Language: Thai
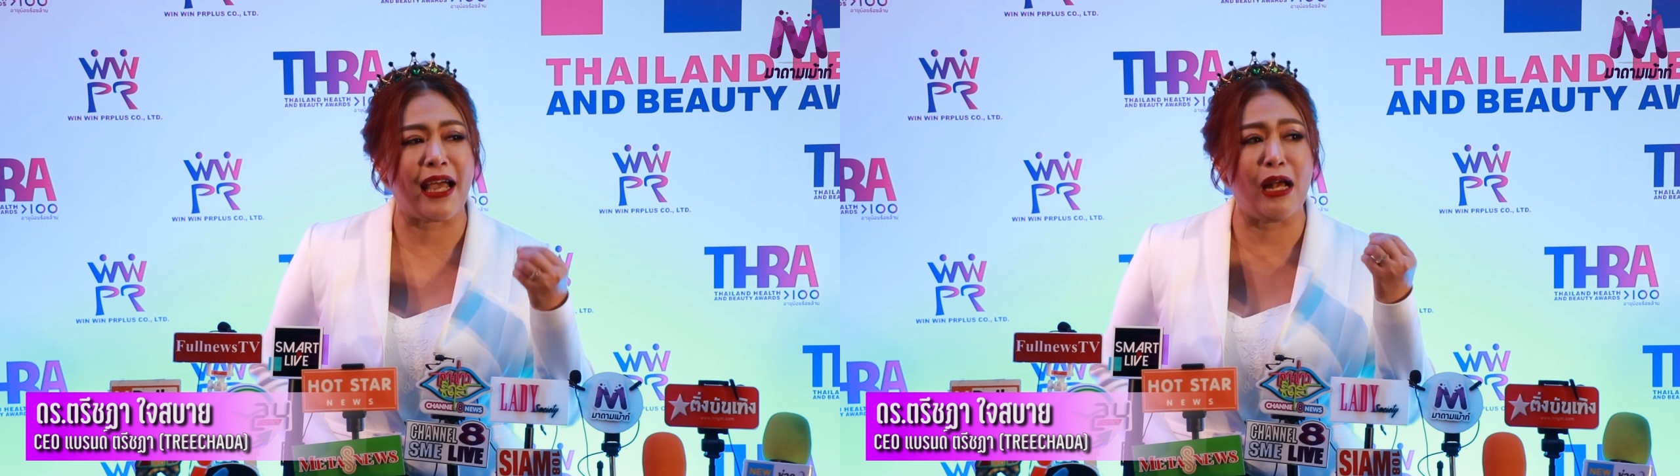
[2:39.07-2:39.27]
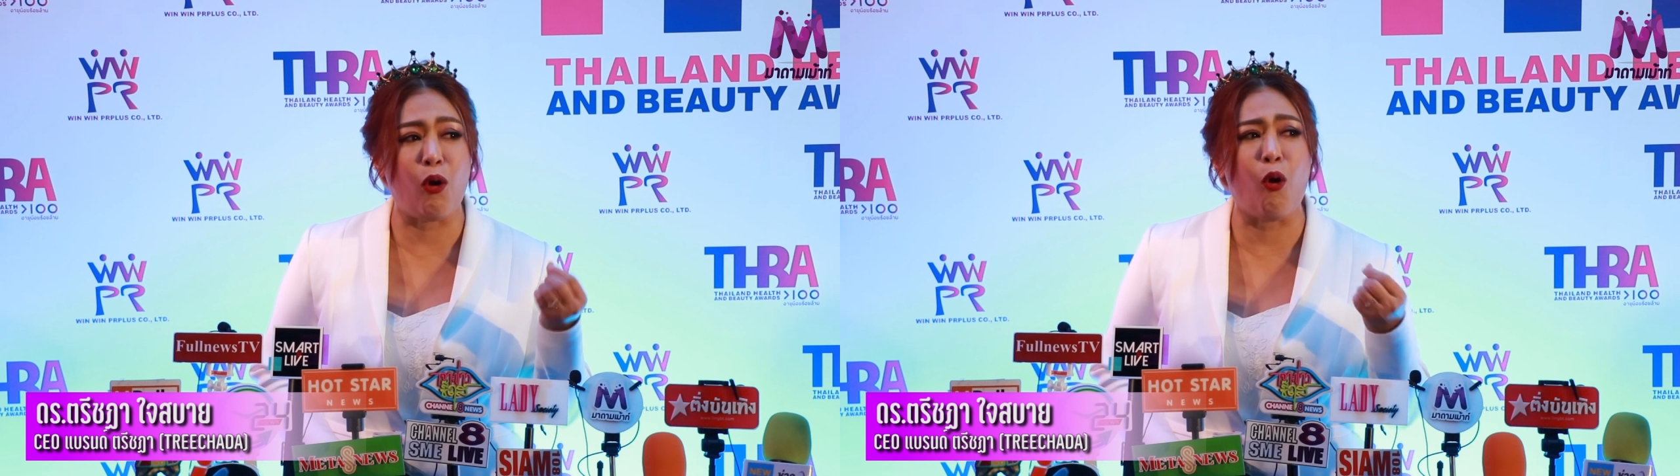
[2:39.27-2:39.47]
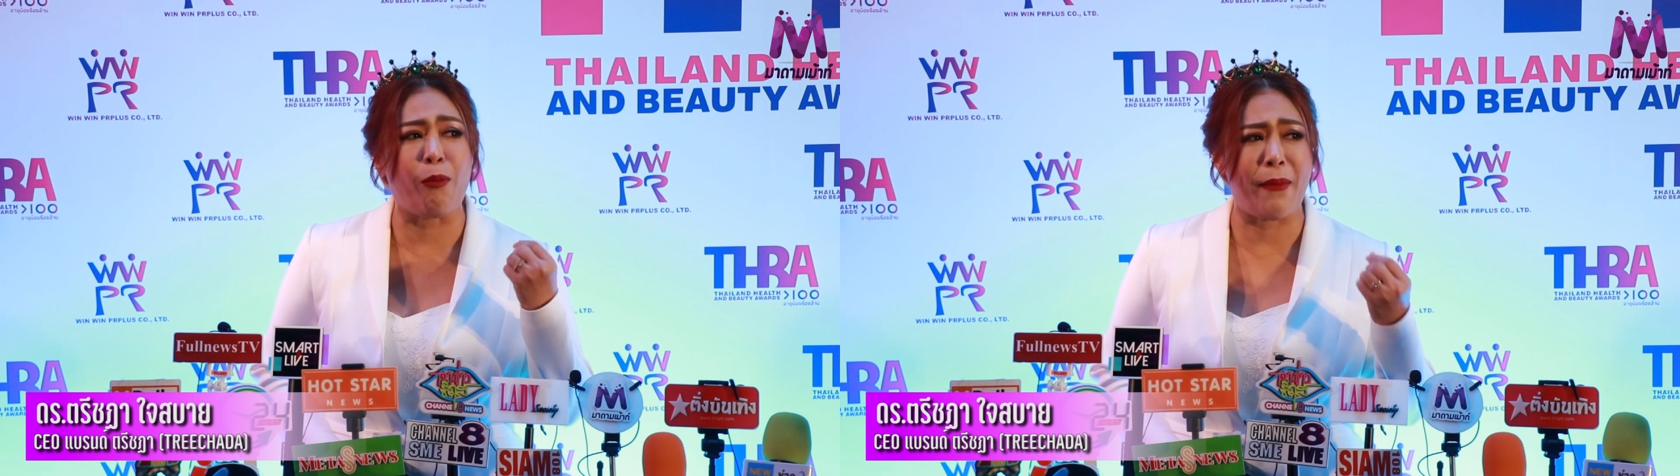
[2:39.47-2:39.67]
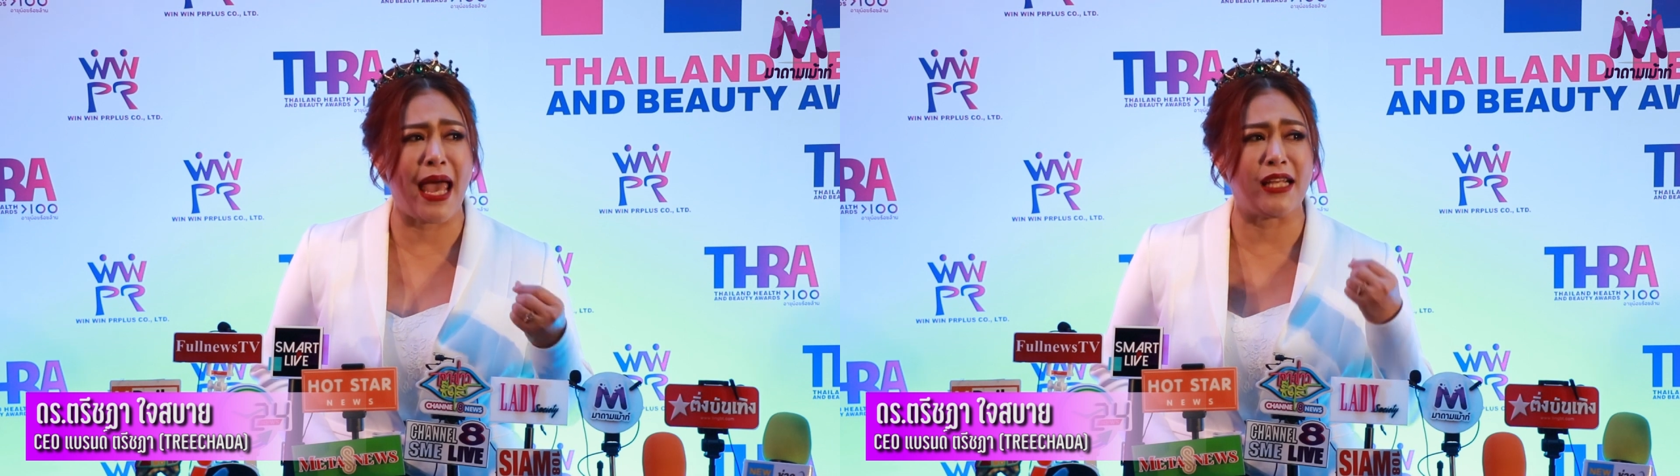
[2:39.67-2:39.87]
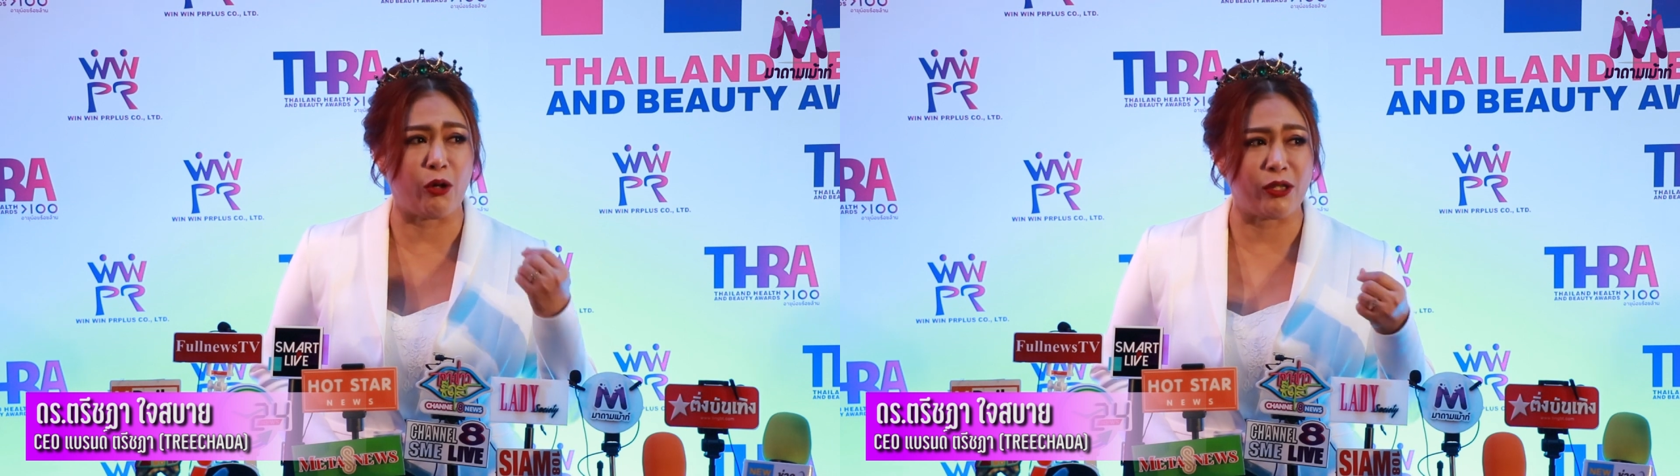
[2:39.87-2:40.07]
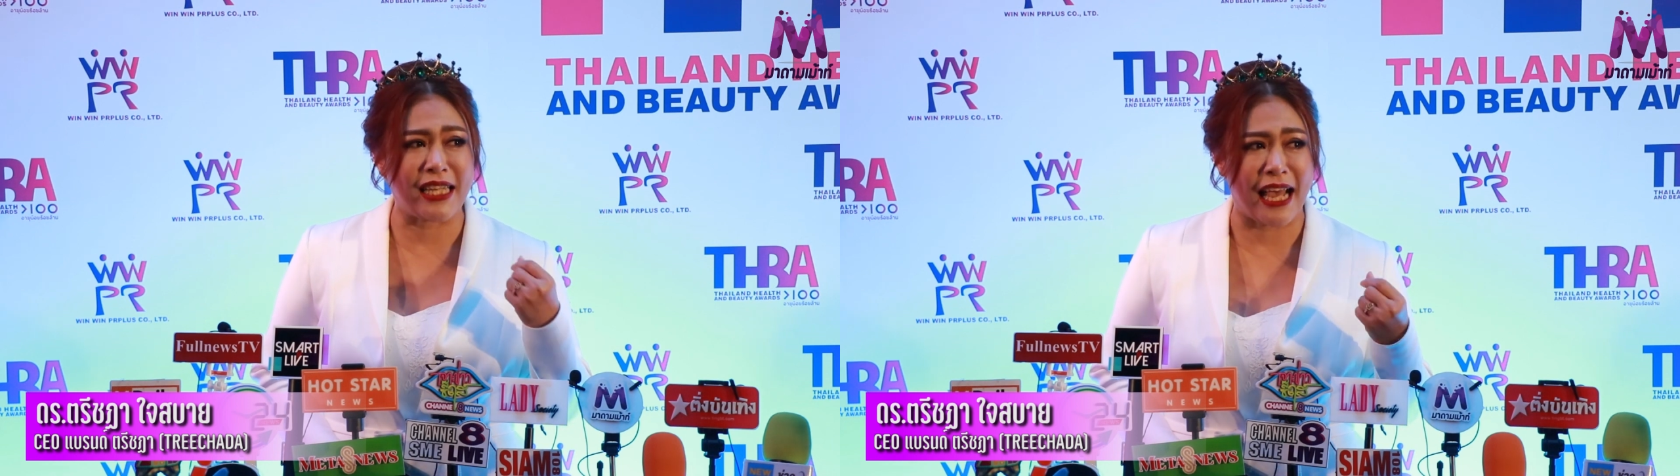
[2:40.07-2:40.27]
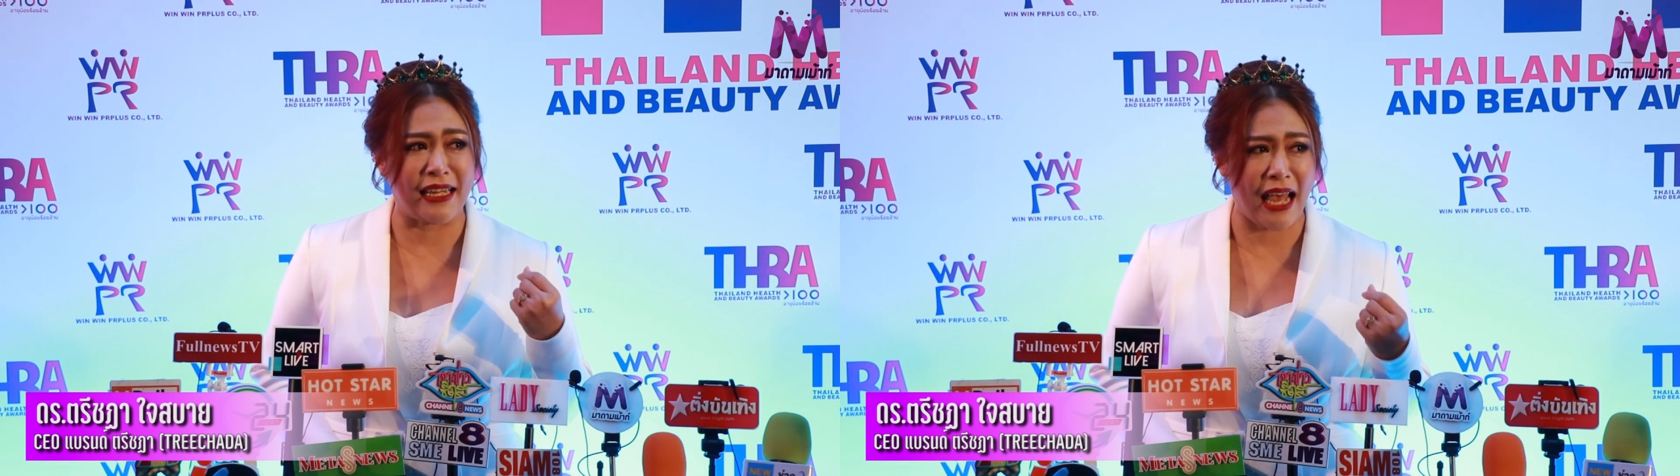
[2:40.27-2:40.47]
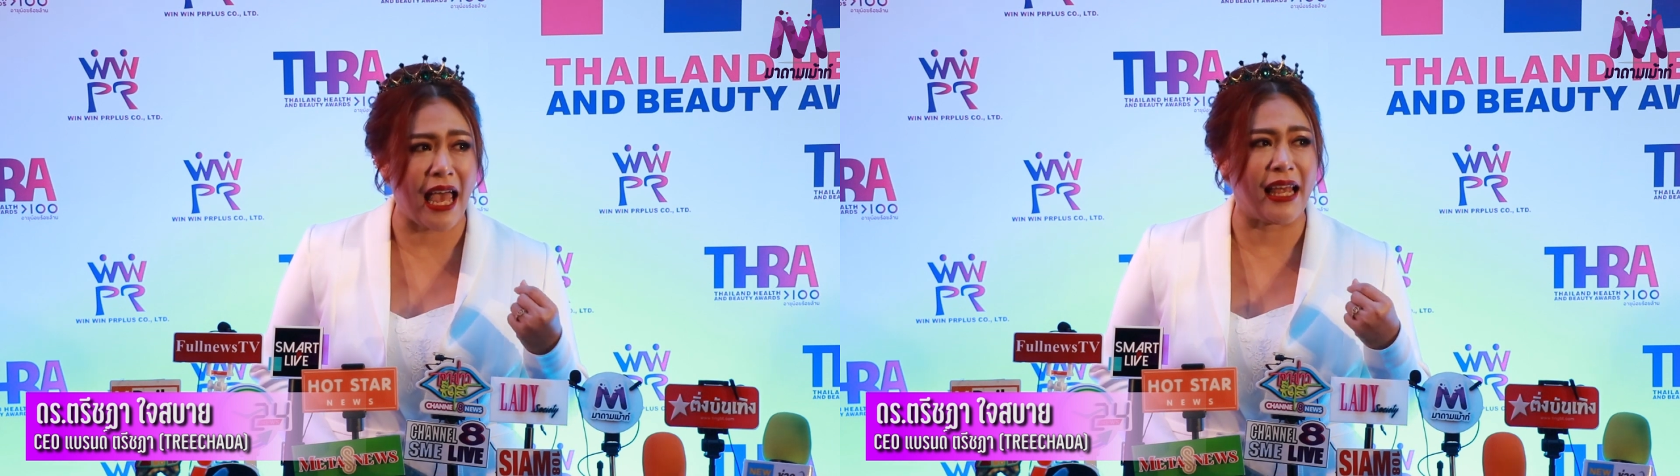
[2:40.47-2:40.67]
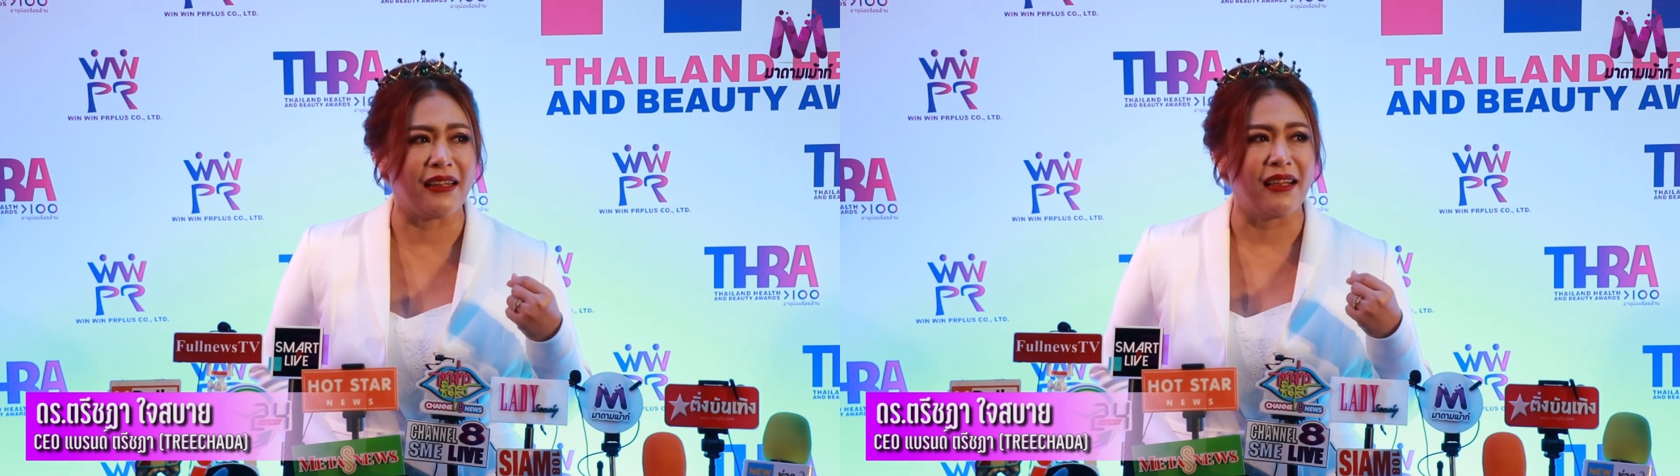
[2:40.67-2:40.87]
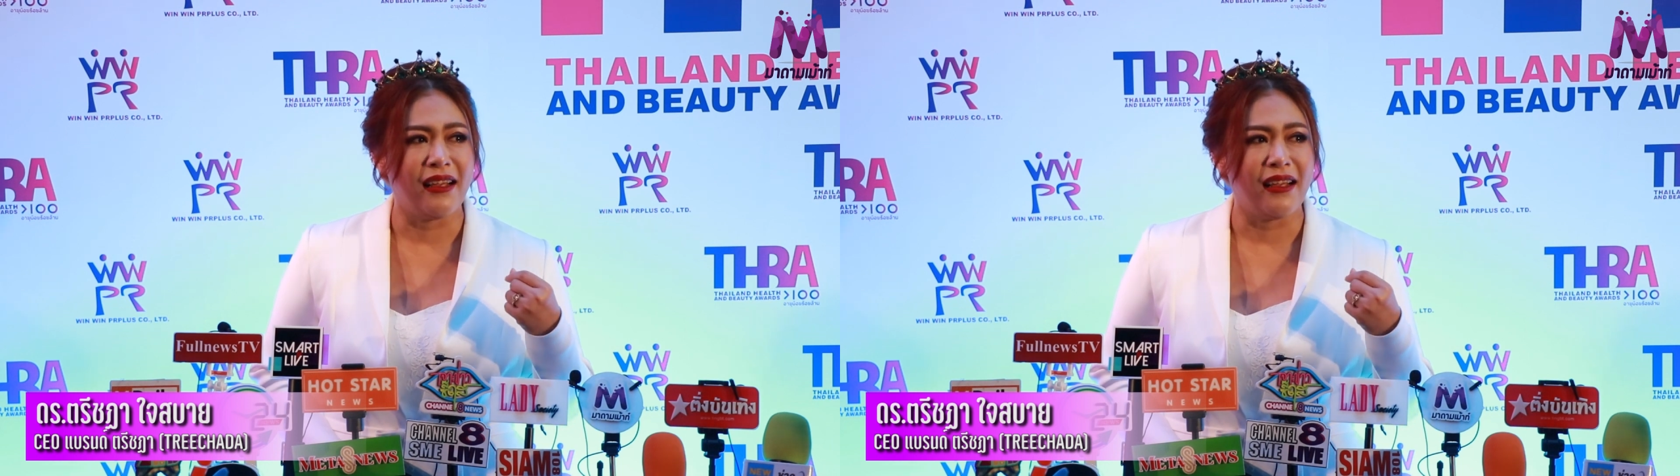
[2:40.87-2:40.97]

ให้ลูกแม่ชดใช้แทน